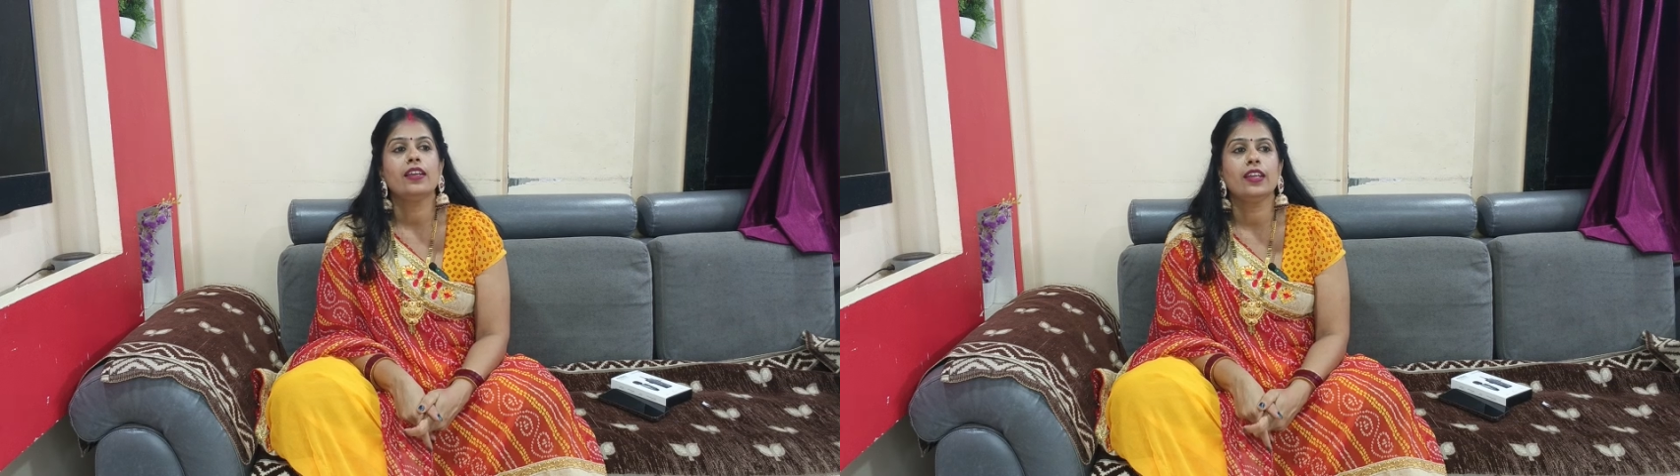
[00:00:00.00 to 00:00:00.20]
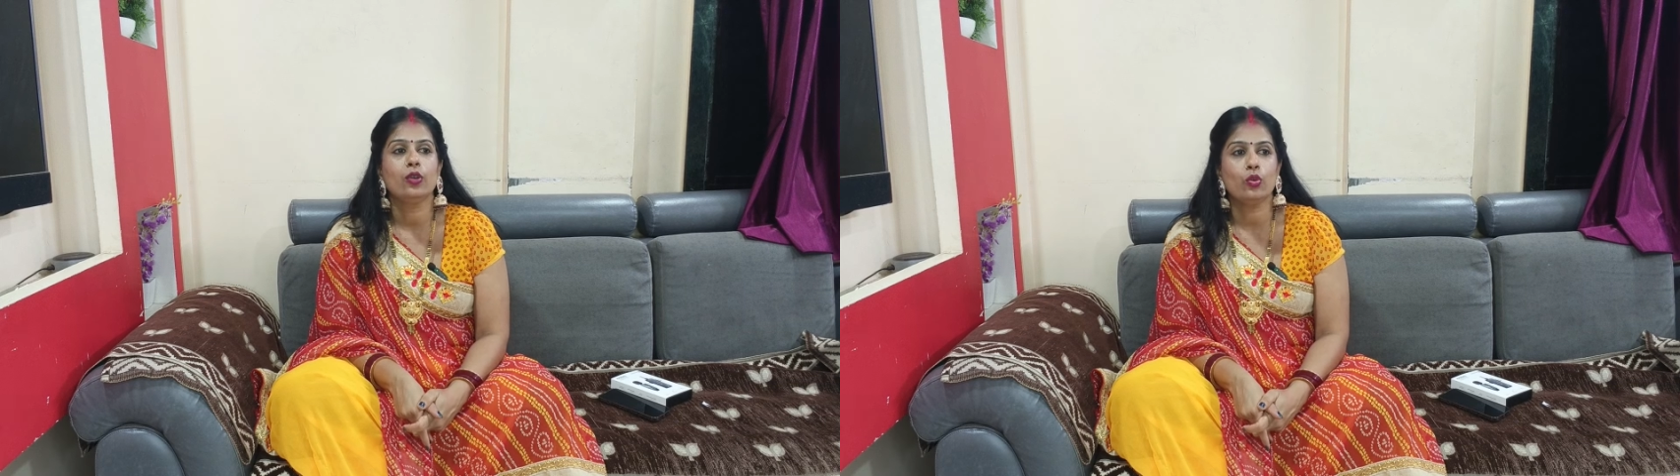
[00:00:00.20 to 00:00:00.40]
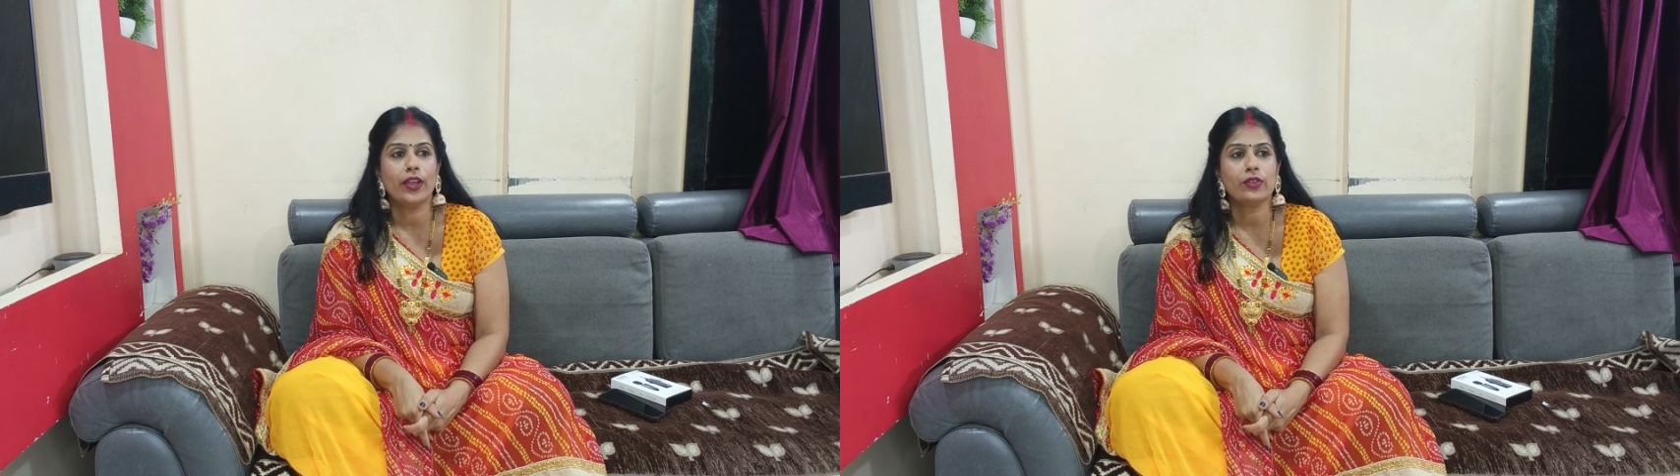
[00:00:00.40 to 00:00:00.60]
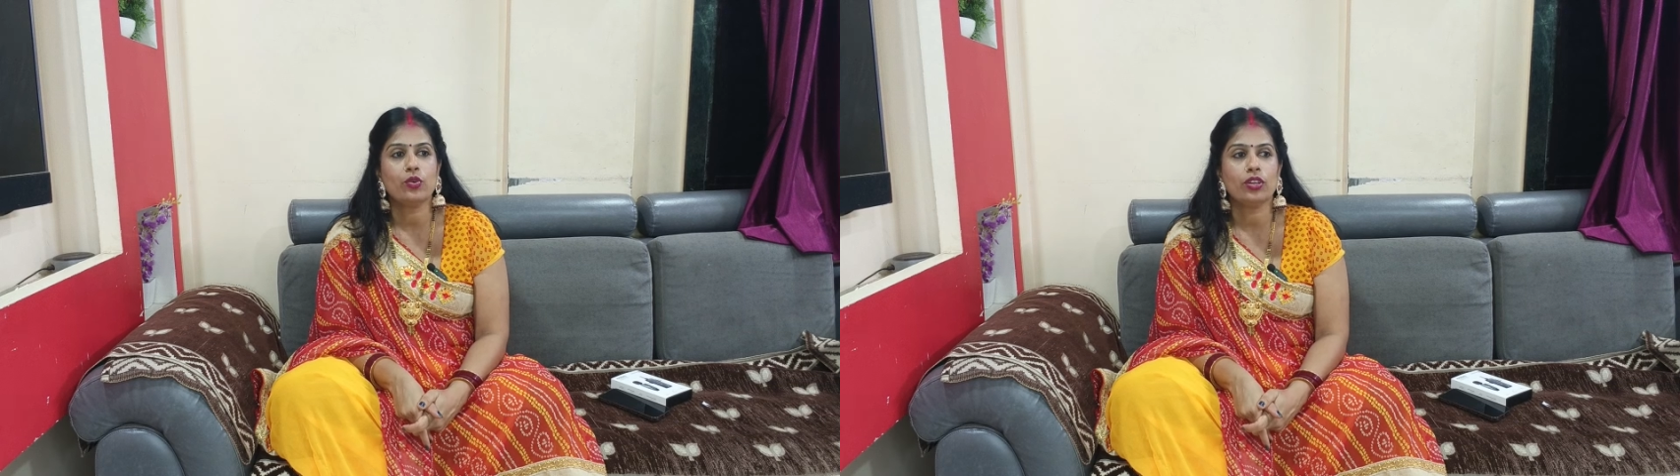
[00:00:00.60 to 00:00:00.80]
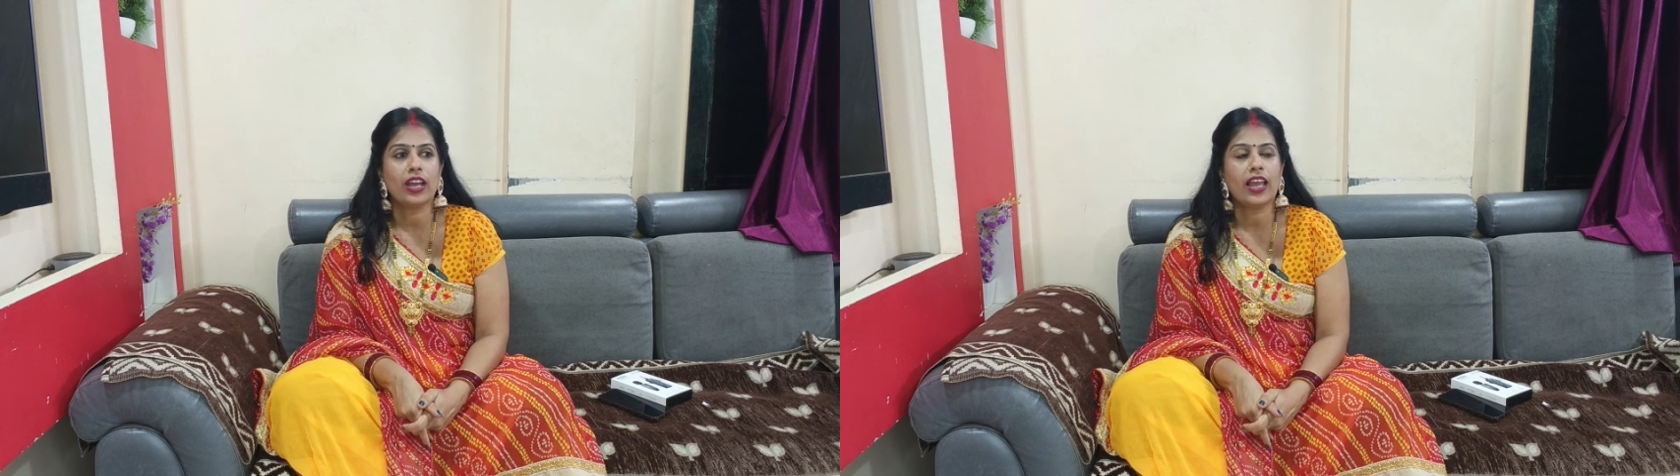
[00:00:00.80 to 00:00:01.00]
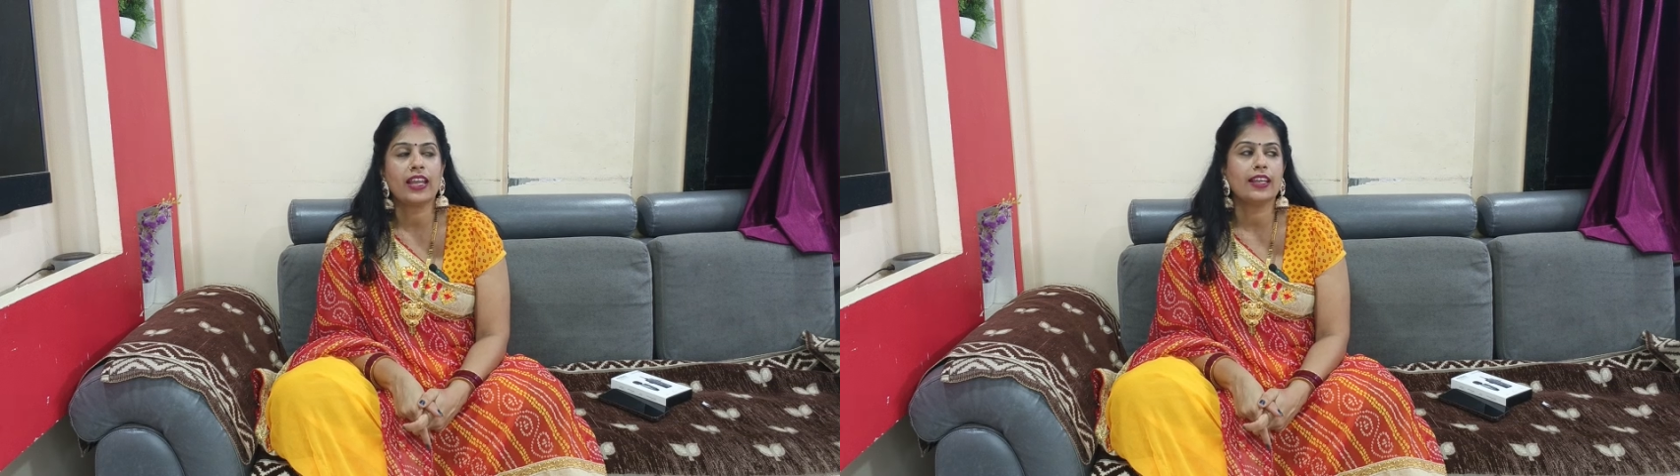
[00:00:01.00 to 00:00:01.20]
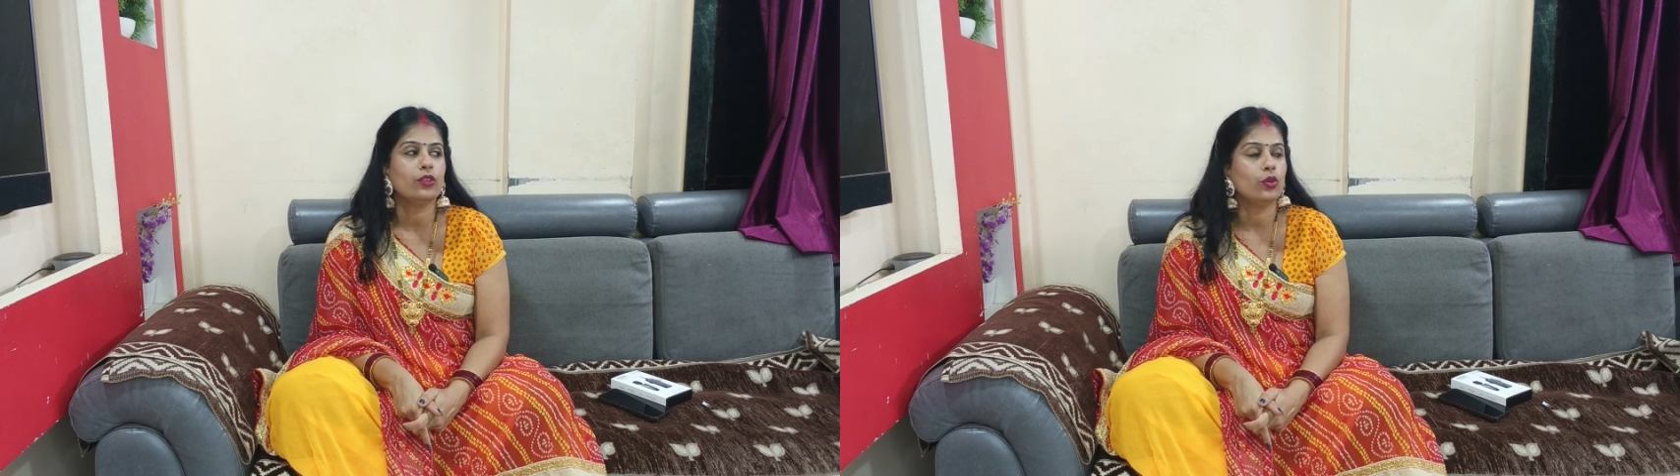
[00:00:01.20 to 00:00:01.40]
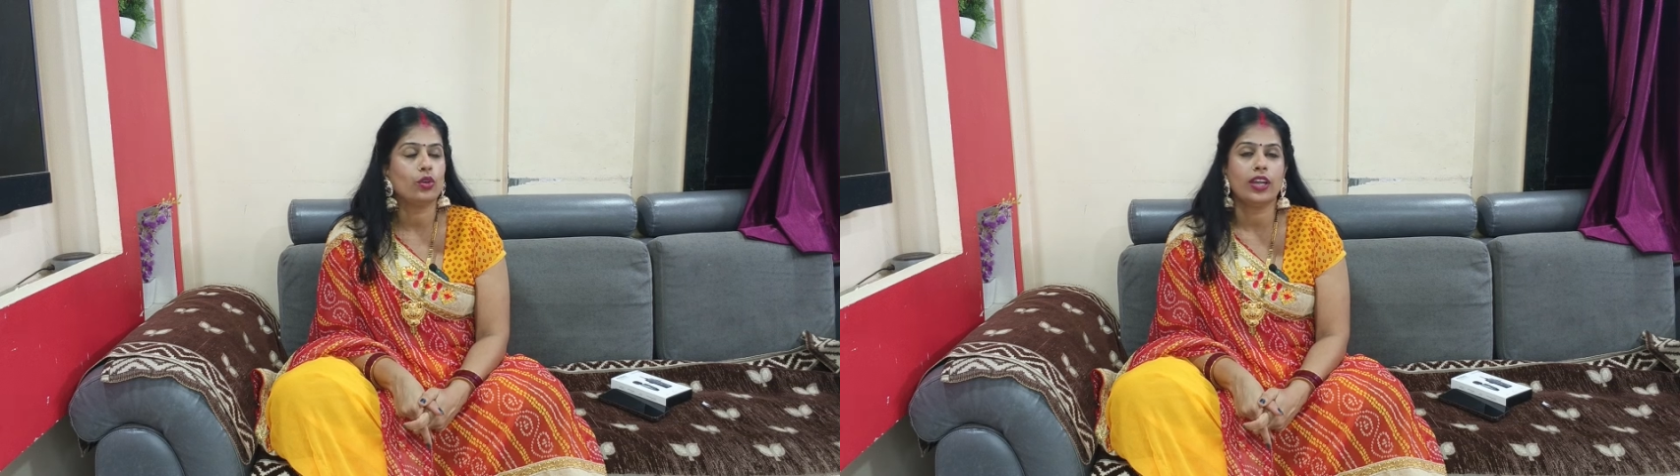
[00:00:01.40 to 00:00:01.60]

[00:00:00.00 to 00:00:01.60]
टिंकू तो एक छोटा है लेकिन दोनों